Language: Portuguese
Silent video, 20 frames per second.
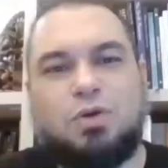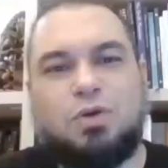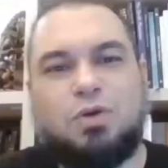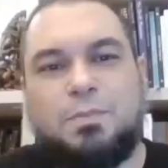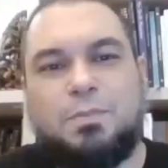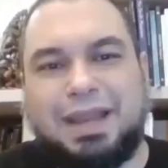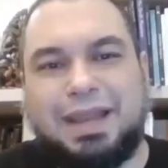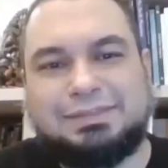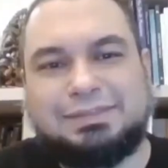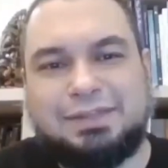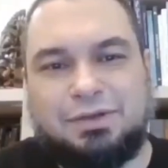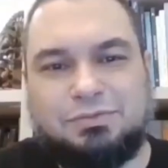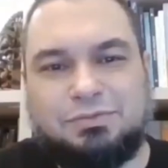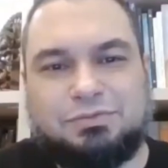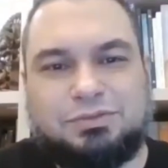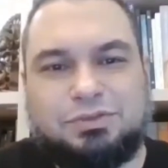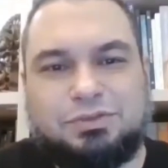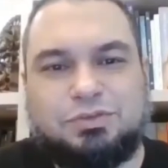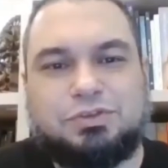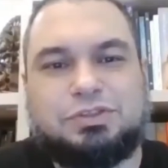
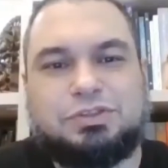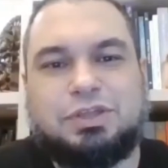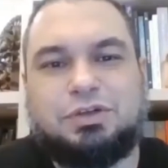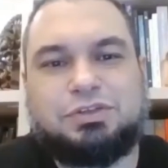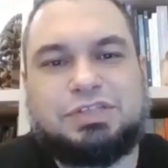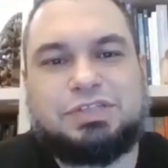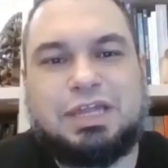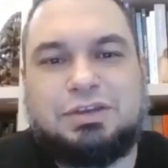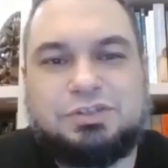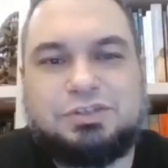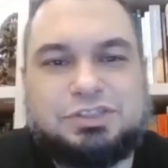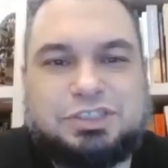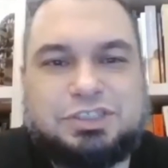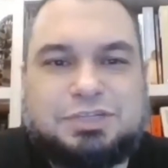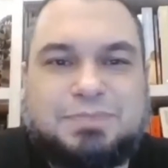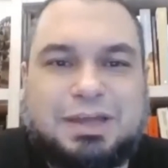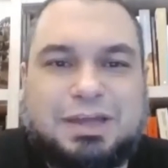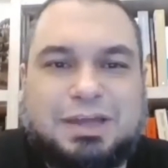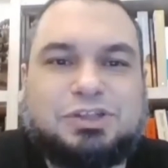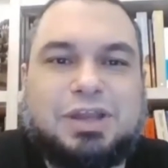comparação dos teus anos
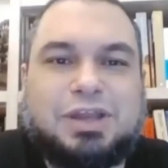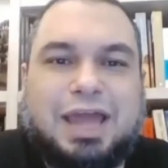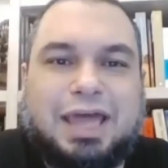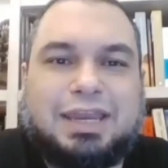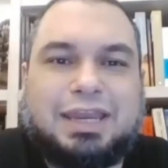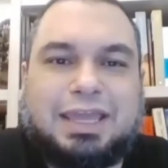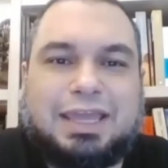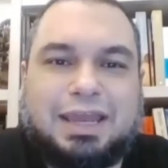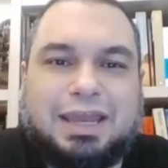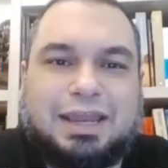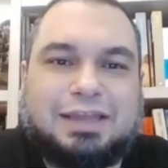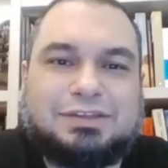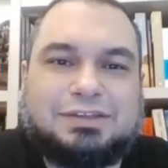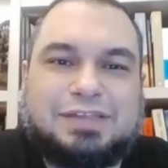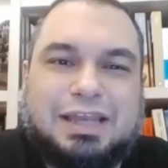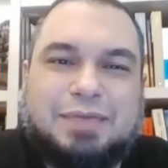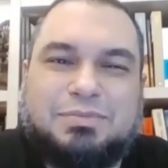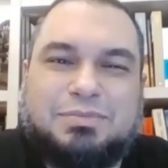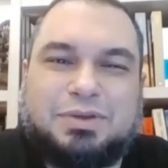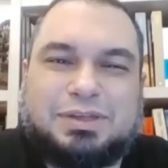de maçonaria, né? Eu
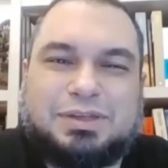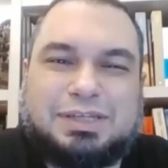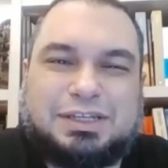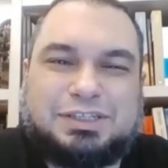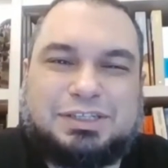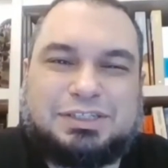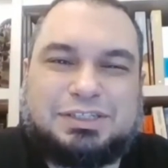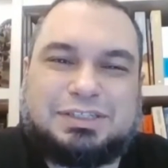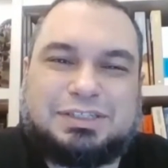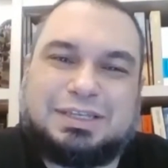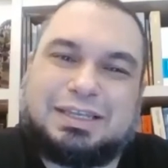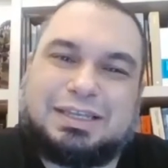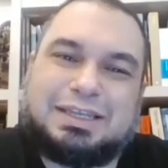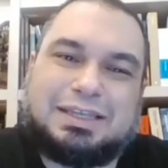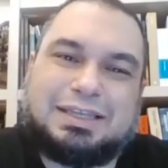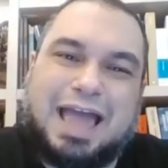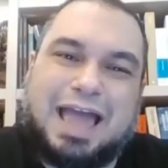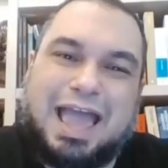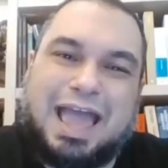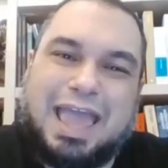lembro que você,
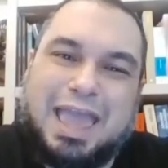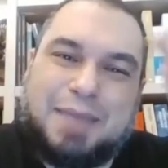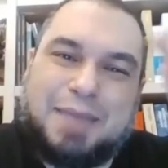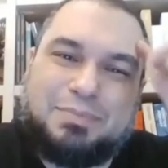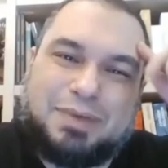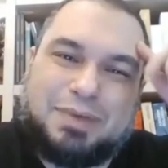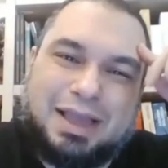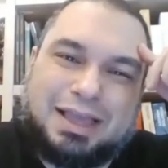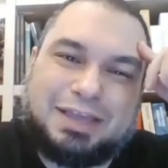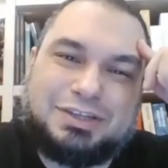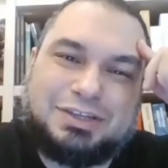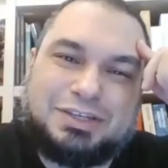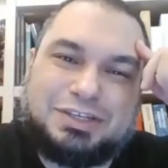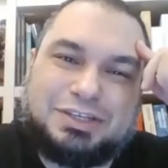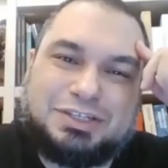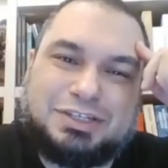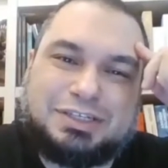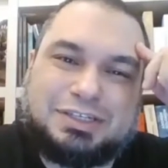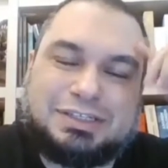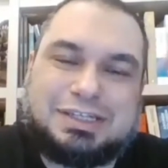na época que a
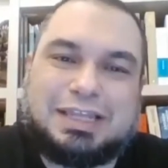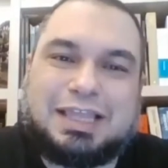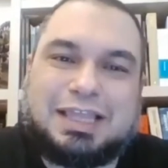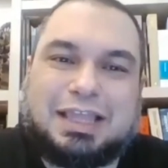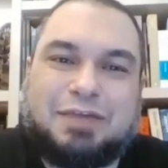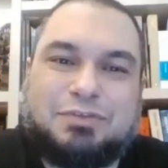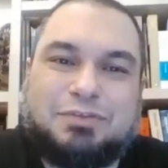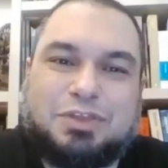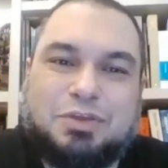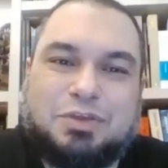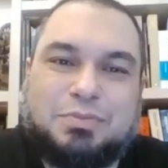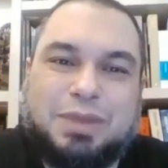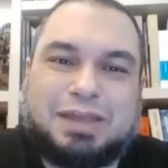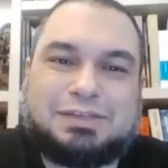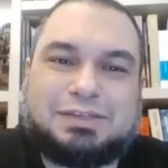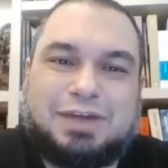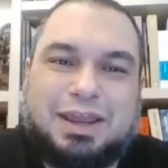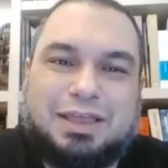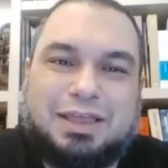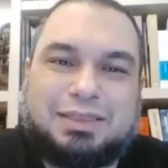gente ainda estava aqui no
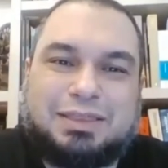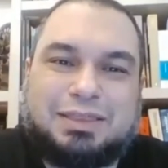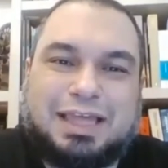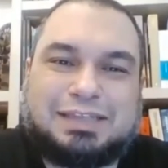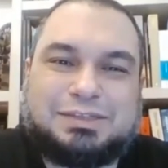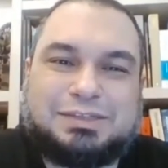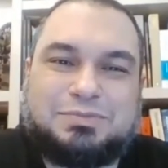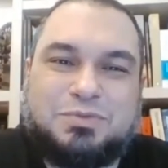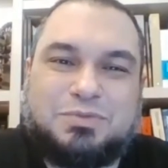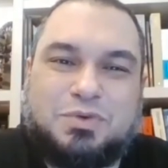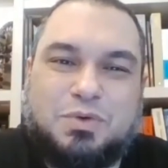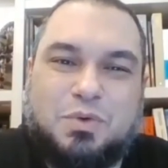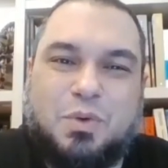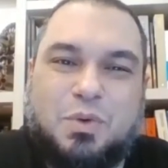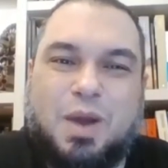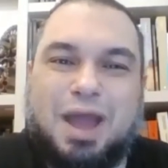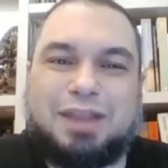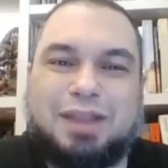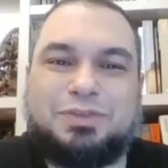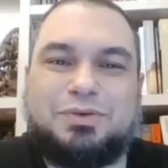Brasil, era 14
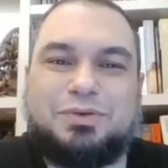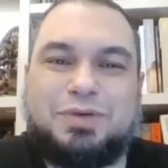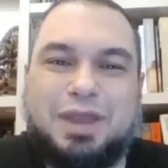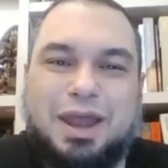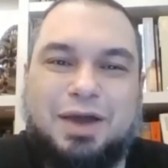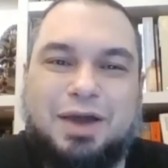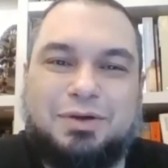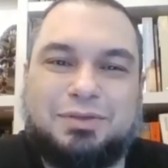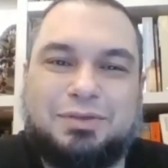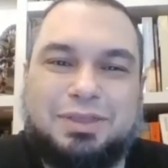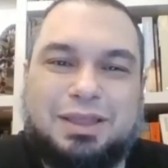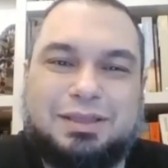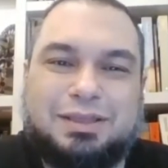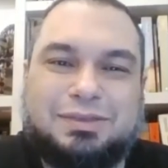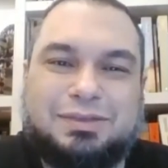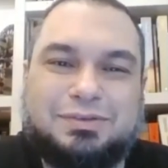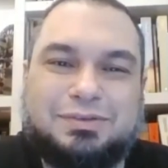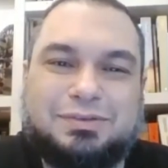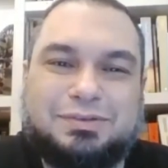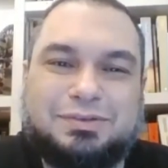grau, né?
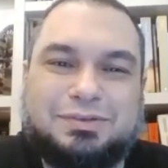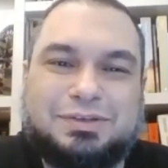Do... Sou